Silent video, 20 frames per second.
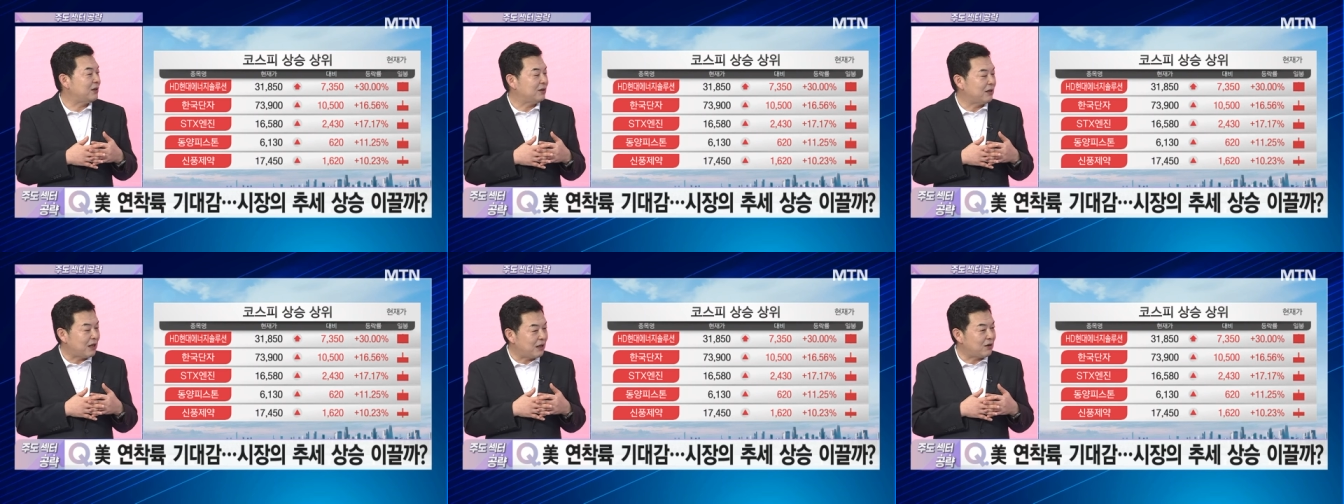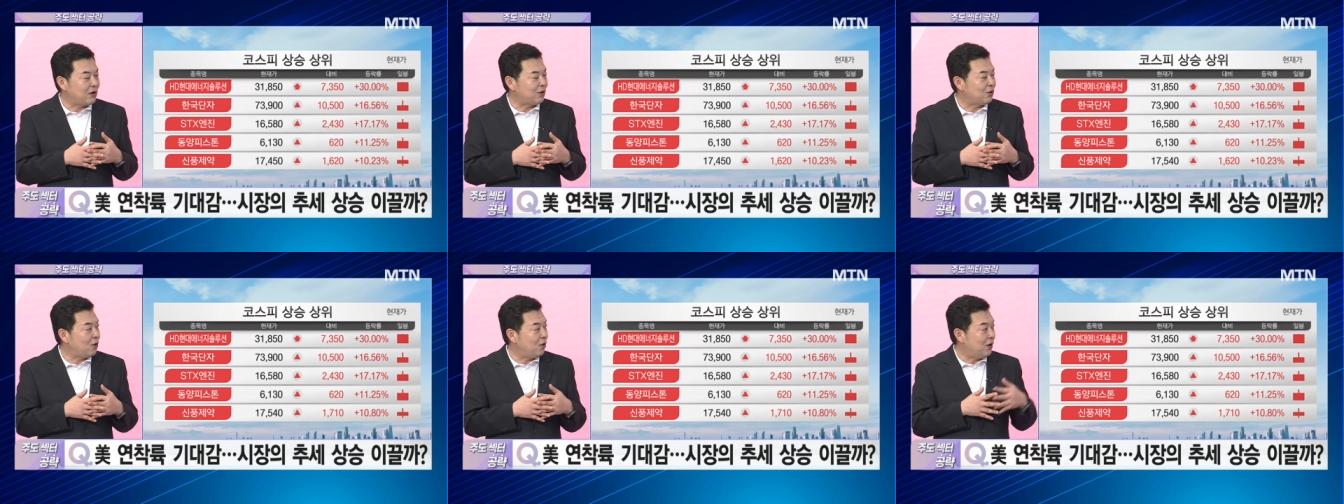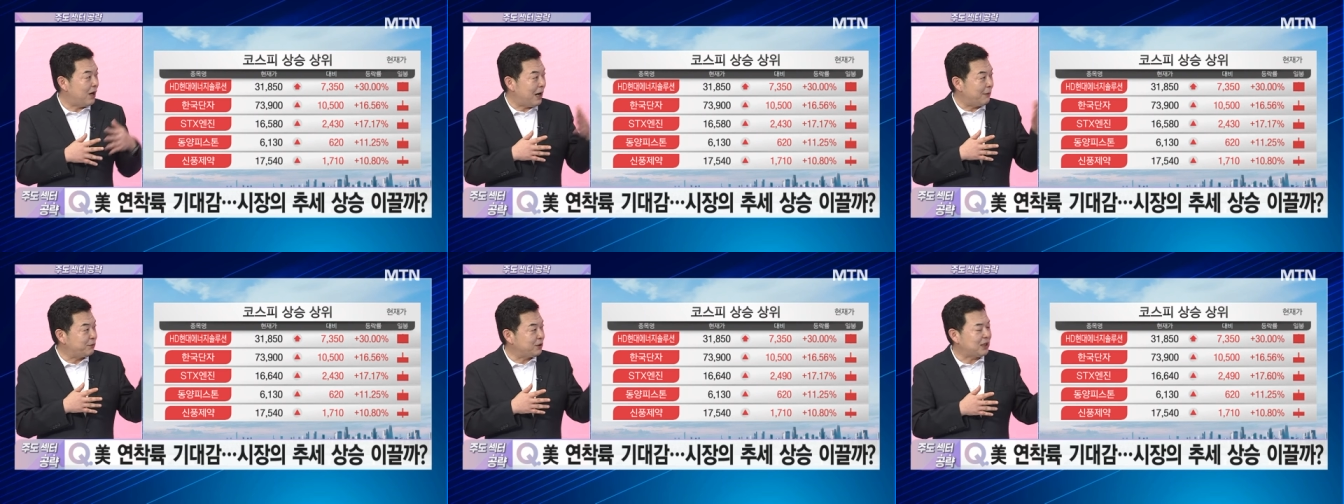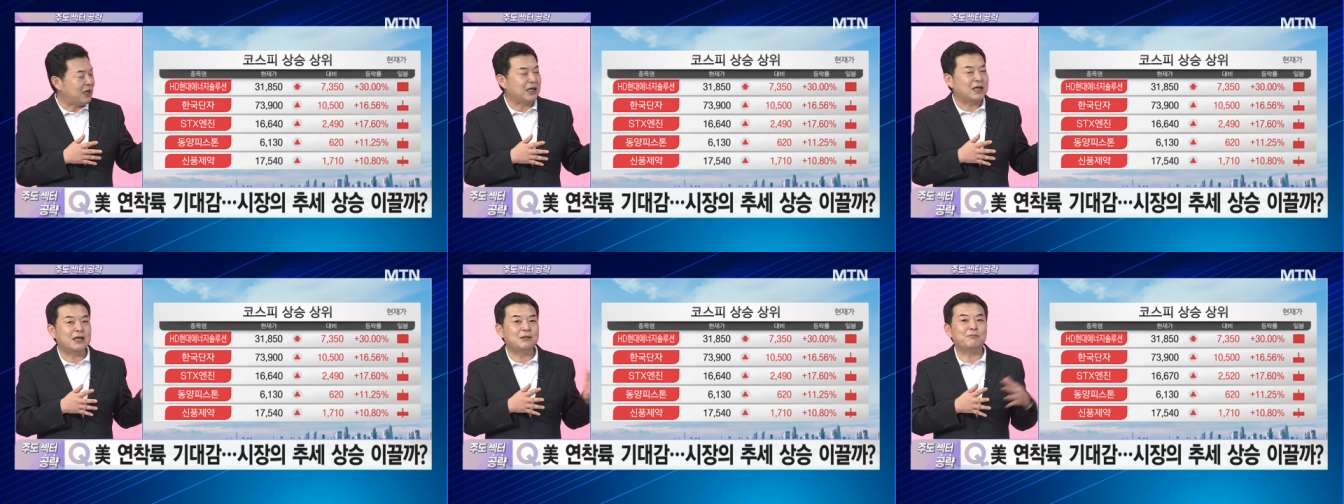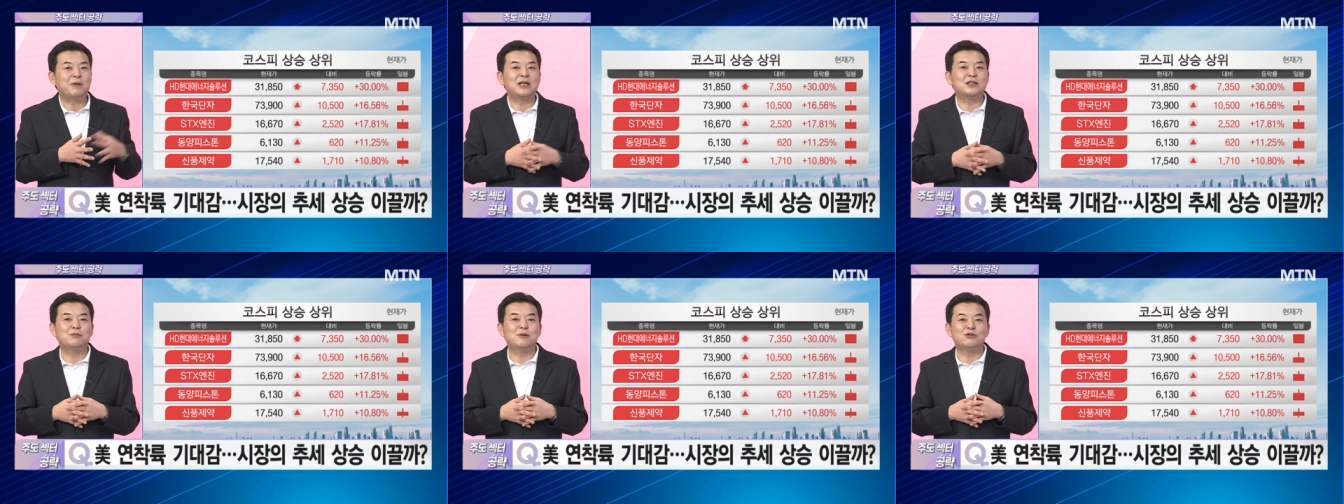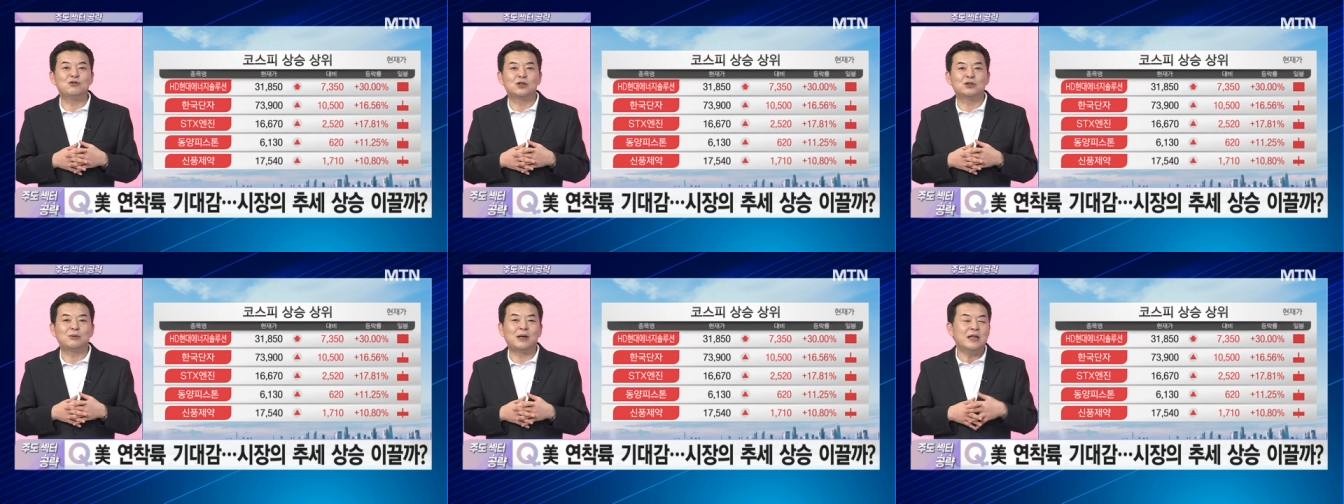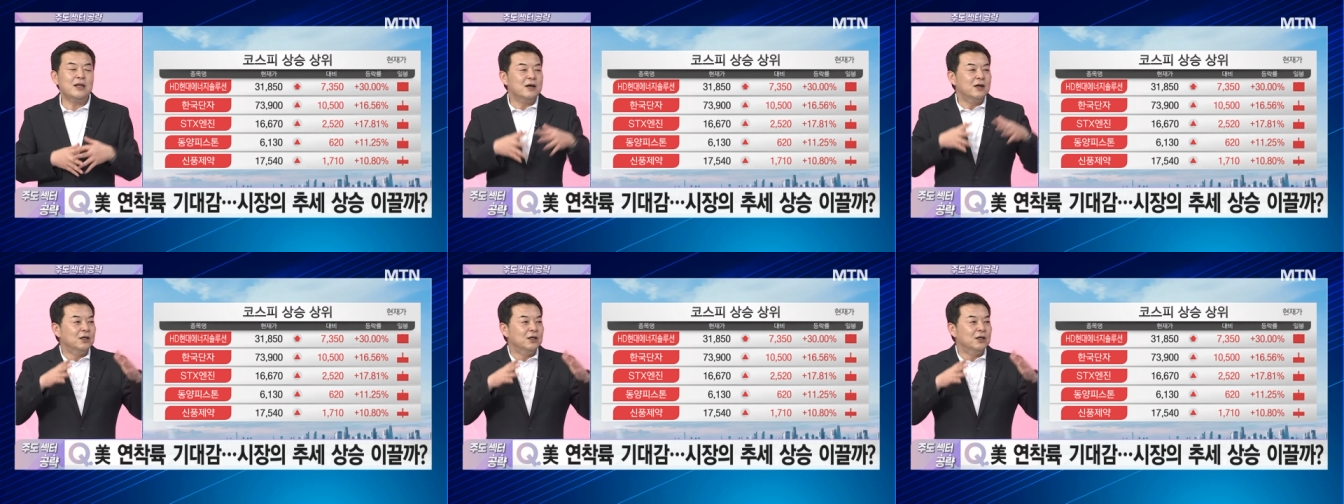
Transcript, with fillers: 되더라도 앞서 잠깐 말씀해 주셨지만